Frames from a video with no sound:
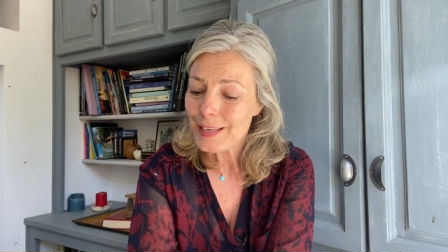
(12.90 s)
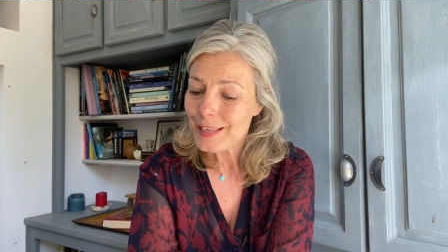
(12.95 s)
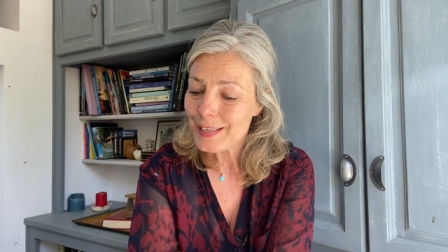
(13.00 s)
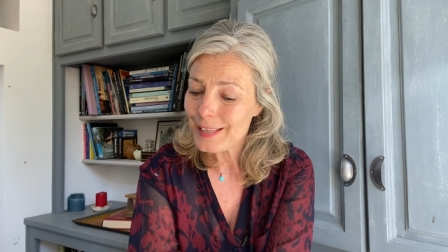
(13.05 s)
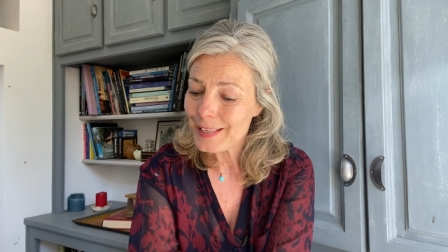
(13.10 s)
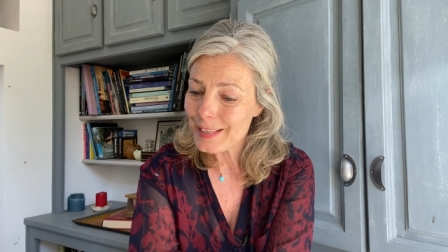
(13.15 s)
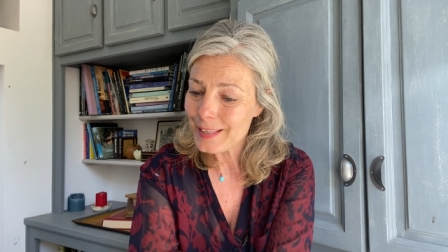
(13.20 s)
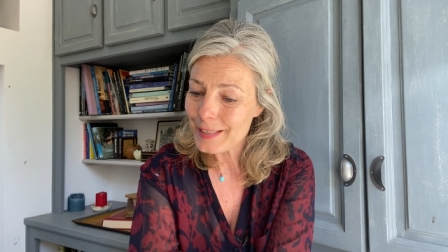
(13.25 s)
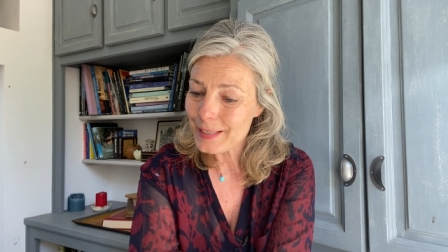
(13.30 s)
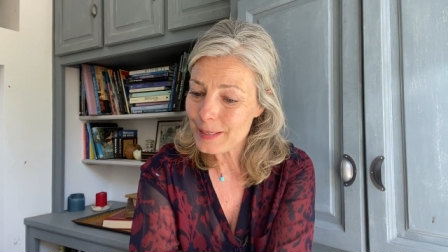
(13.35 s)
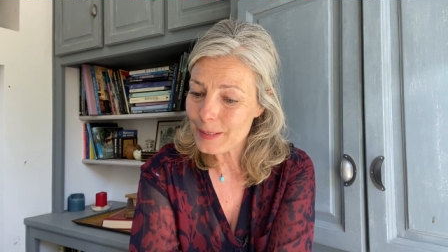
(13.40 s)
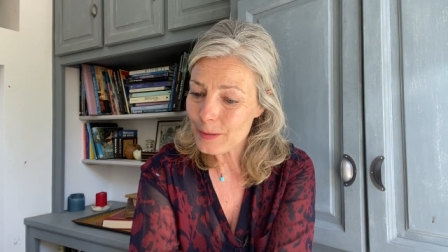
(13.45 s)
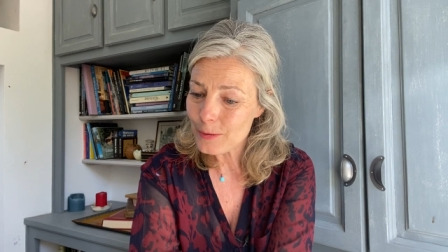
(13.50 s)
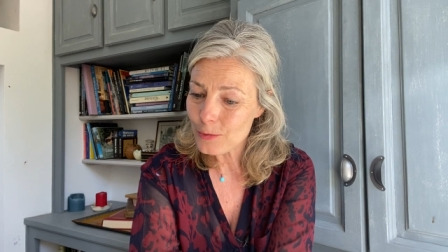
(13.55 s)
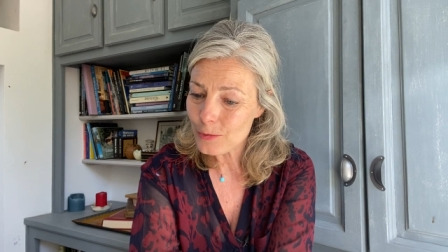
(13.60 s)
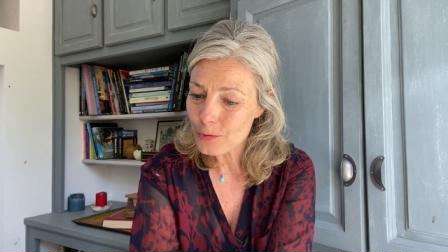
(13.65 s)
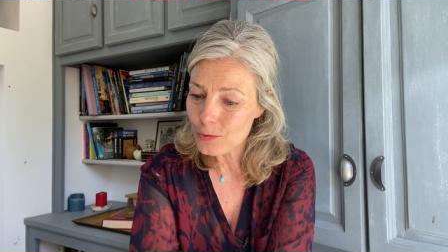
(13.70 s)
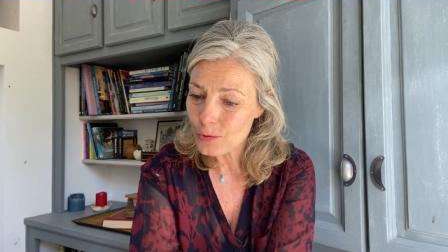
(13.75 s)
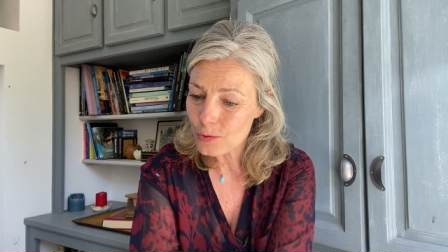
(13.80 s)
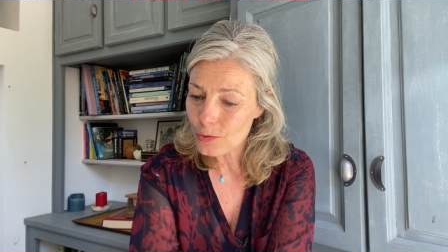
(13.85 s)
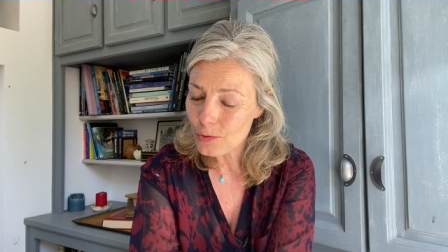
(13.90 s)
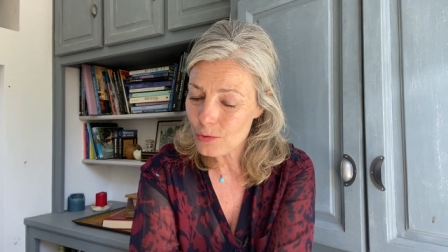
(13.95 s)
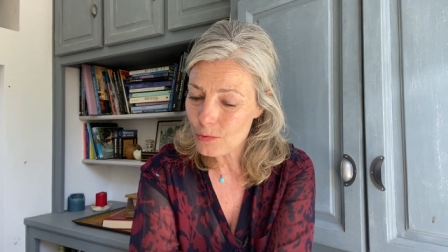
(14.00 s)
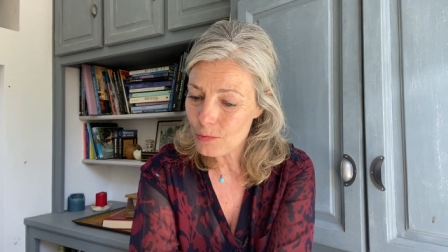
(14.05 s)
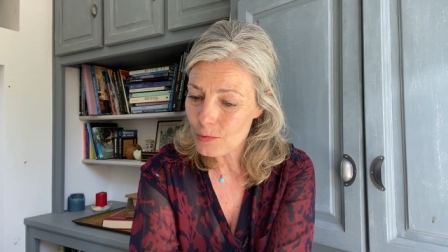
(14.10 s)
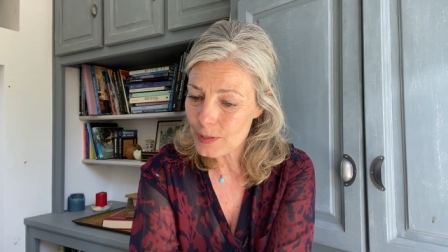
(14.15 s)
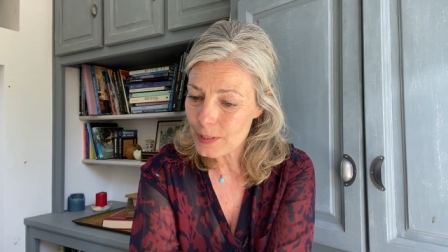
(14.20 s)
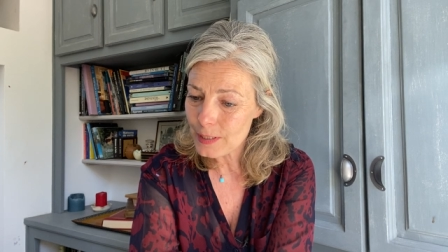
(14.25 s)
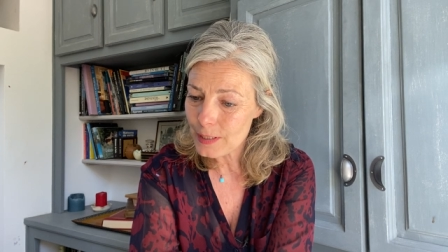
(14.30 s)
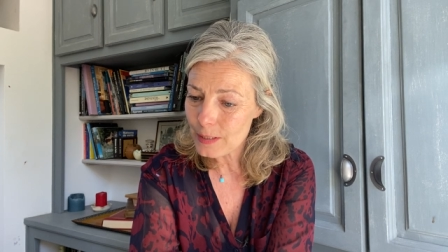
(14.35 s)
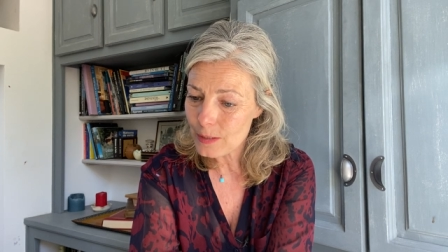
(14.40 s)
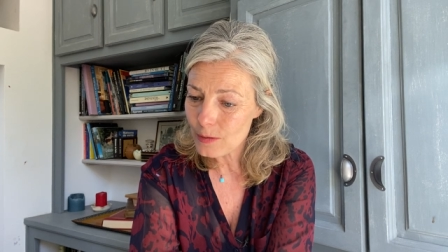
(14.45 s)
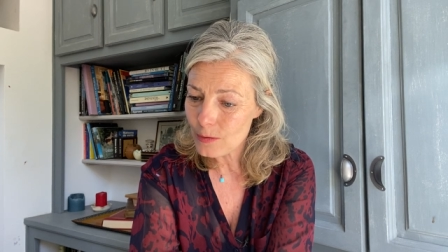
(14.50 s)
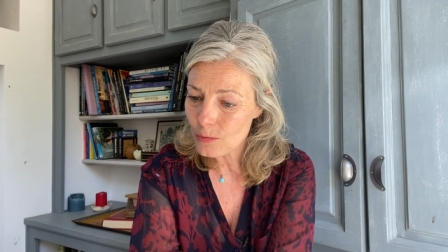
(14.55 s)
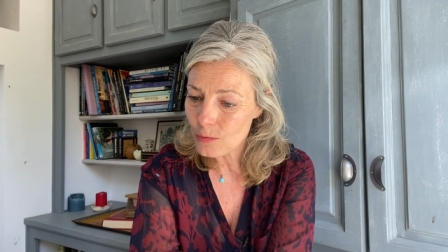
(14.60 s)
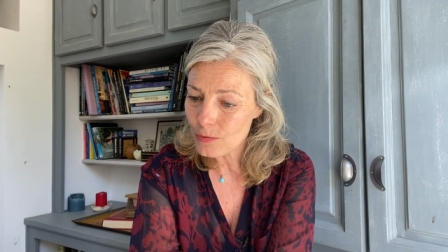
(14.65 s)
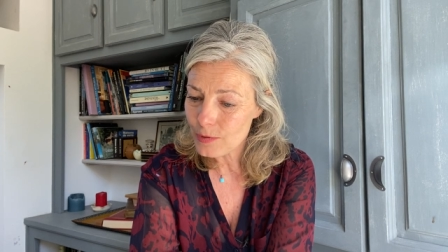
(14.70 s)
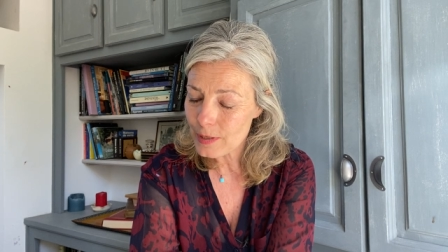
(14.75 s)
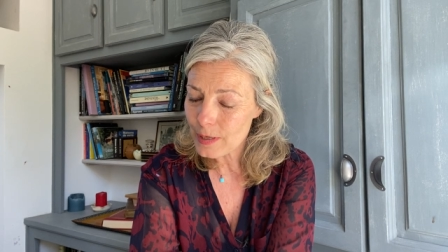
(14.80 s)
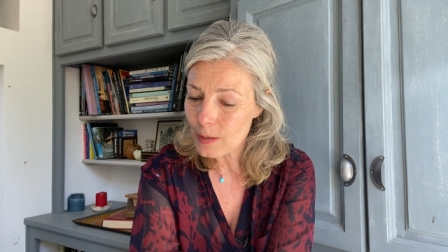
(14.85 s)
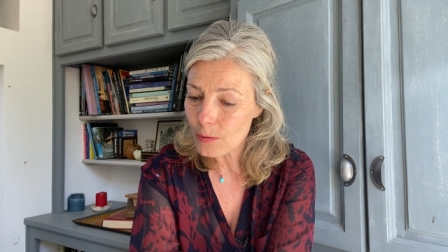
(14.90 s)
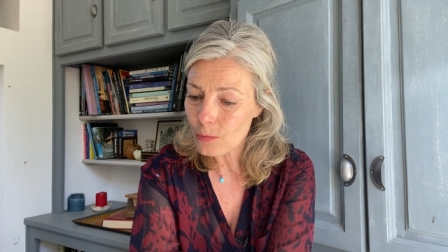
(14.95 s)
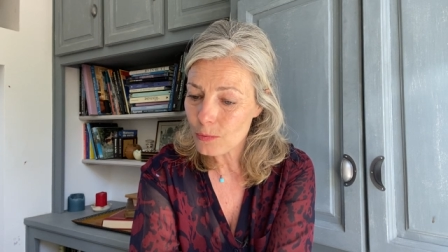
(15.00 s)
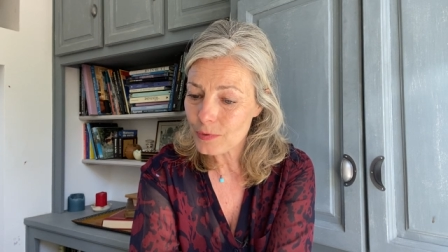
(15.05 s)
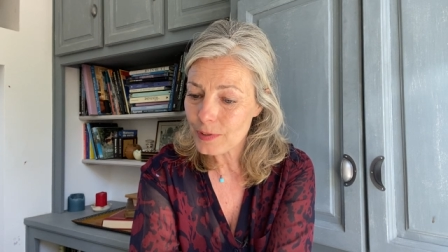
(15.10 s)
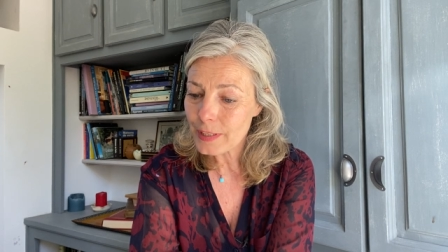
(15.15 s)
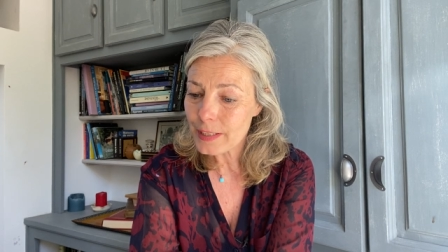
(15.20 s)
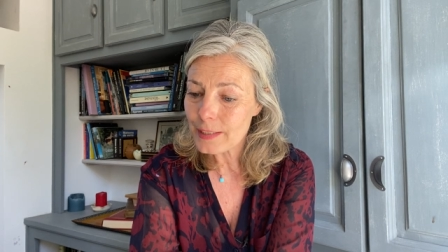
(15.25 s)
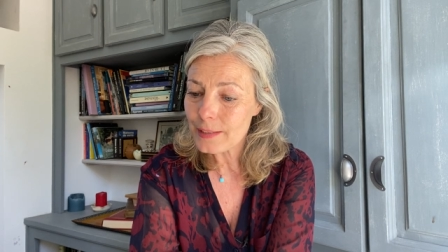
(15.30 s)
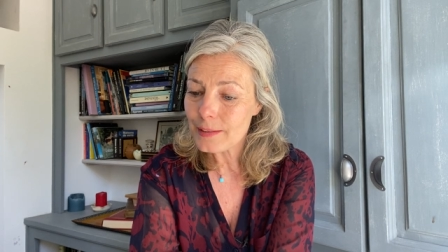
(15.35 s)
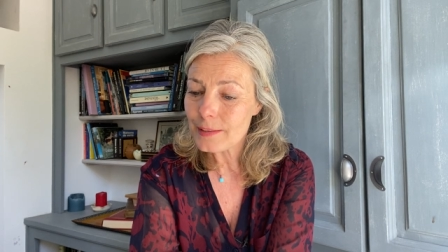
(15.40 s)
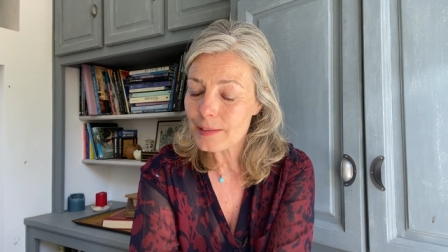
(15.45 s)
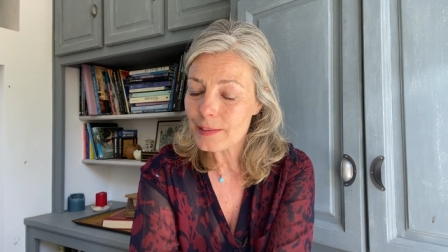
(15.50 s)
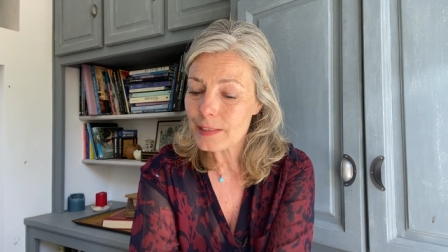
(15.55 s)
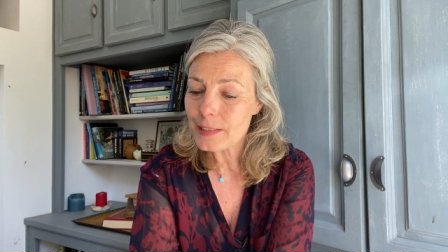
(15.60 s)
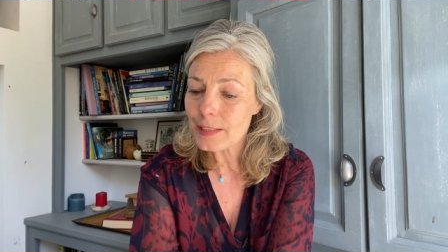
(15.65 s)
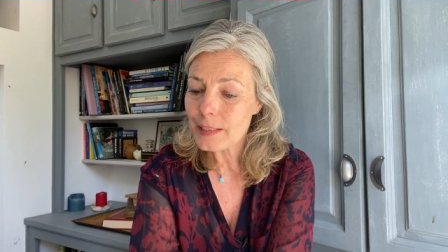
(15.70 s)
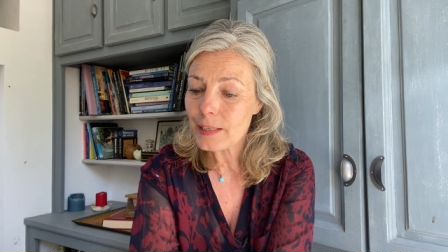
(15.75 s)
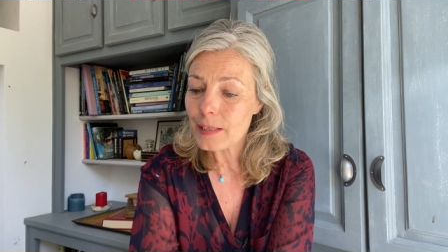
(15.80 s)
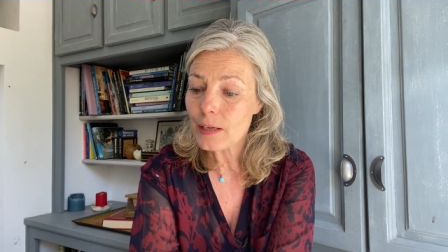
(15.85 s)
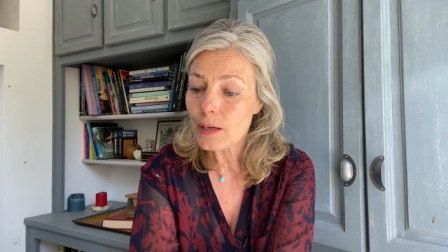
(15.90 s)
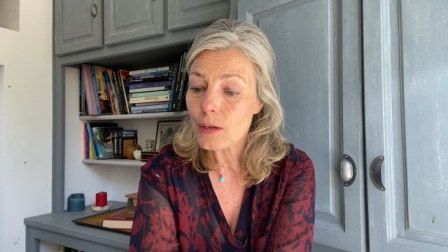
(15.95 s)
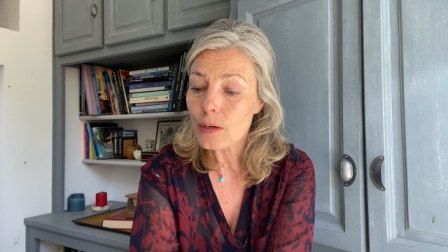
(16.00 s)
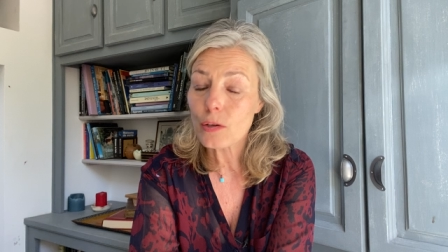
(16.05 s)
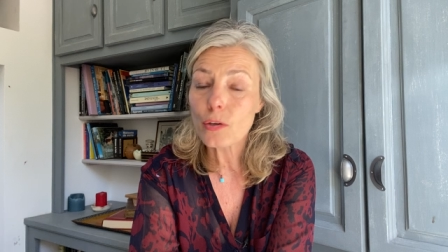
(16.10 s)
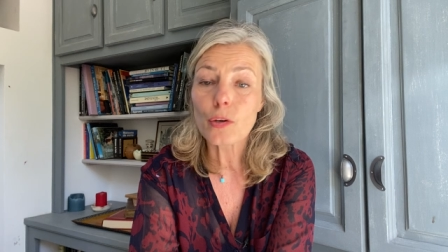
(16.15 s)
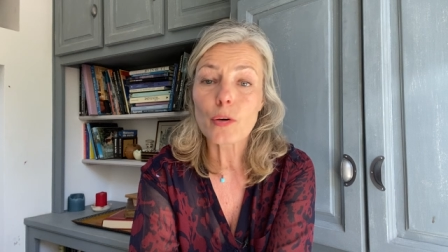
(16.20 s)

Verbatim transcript: Et aujourd'hui, nous allons traiter